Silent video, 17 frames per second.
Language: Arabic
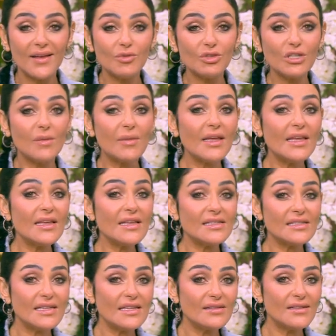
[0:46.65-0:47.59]

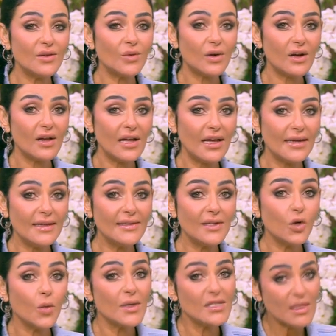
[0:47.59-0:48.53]
متميز جدا ورائع
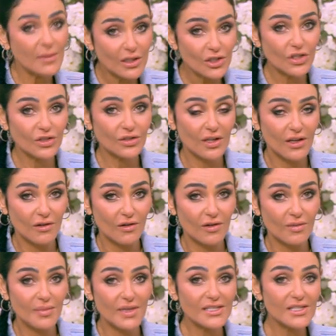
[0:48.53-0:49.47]
جدا وما سابتش
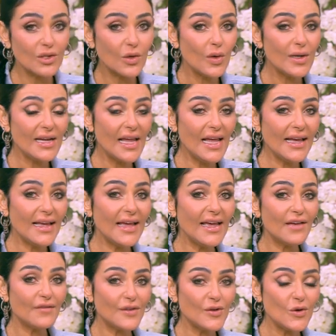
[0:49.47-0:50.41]
الطيران بس كل
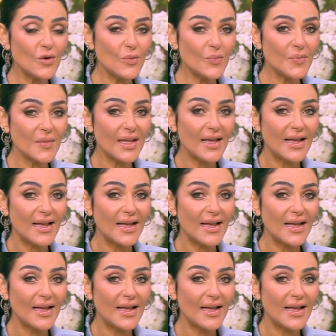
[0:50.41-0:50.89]
حكايه فيهم